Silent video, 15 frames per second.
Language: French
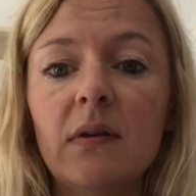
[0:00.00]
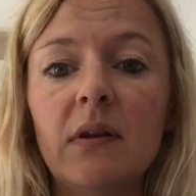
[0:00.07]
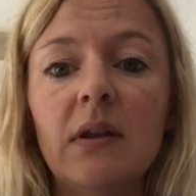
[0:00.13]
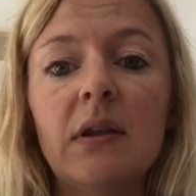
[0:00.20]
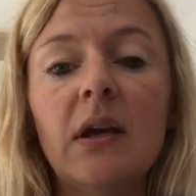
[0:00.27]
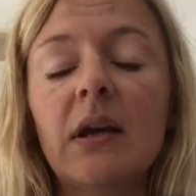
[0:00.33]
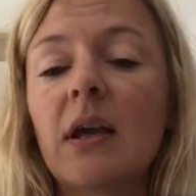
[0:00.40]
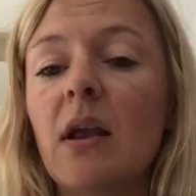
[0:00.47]

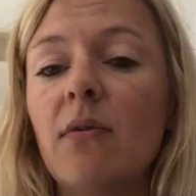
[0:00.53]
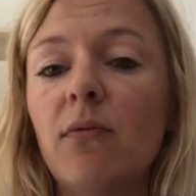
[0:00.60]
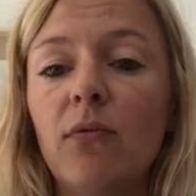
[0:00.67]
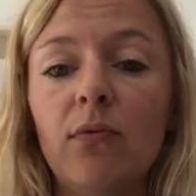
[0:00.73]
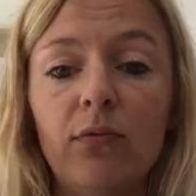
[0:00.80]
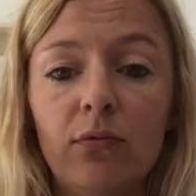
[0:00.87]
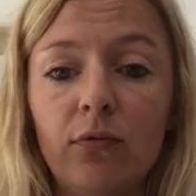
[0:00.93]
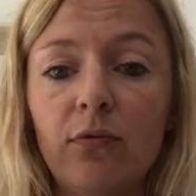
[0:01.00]
c'est-à-dire qu'elles
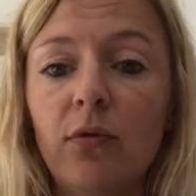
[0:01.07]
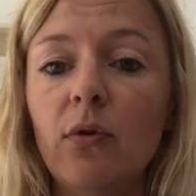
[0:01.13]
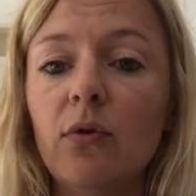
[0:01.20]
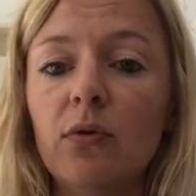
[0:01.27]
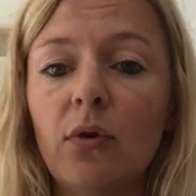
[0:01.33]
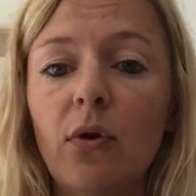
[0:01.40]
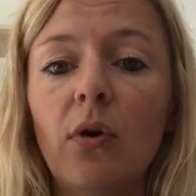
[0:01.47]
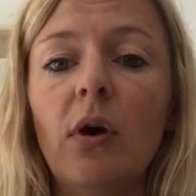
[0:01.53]
vont vous
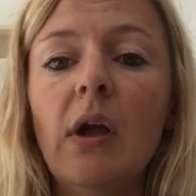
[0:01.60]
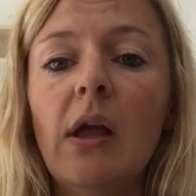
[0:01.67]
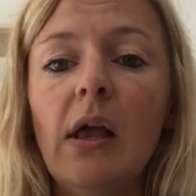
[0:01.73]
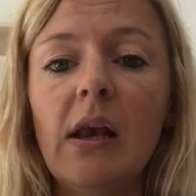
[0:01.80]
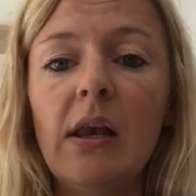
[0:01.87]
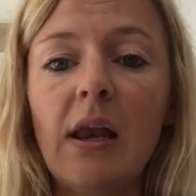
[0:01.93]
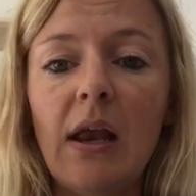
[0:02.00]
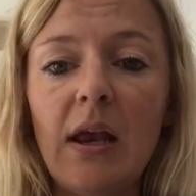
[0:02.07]
vendre
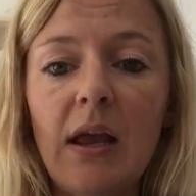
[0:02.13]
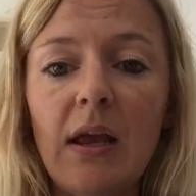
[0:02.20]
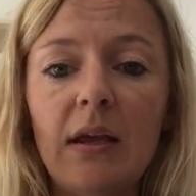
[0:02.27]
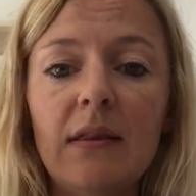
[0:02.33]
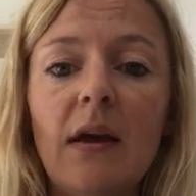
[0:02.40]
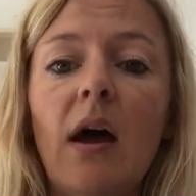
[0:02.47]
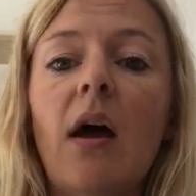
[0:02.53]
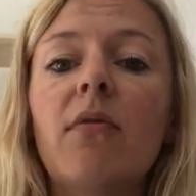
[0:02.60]
la
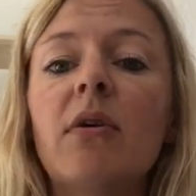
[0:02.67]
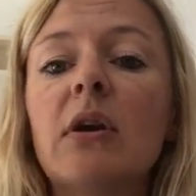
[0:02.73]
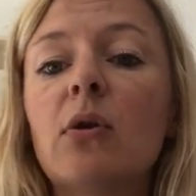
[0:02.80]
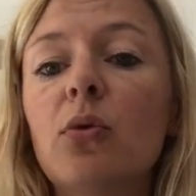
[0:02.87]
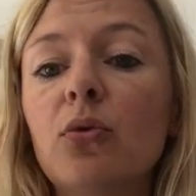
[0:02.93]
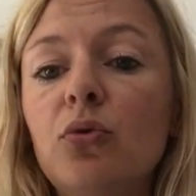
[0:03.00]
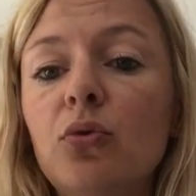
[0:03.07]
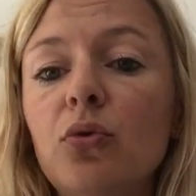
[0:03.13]
laine
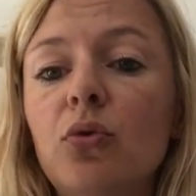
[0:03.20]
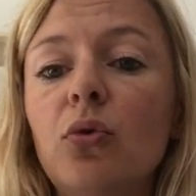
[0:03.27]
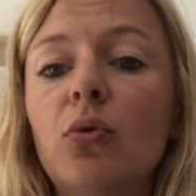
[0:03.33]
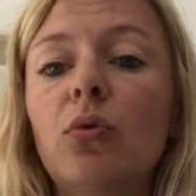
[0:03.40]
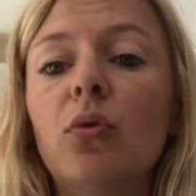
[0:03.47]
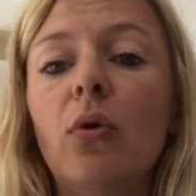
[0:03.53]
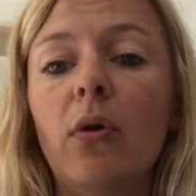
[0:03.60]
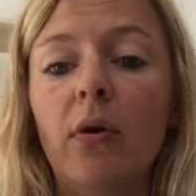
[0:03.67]
avec le
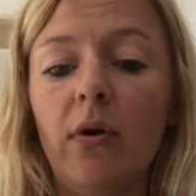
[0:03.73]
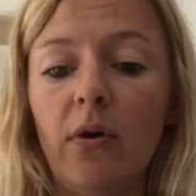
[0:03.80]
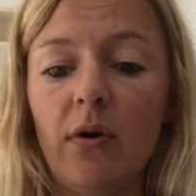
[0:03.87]
tuto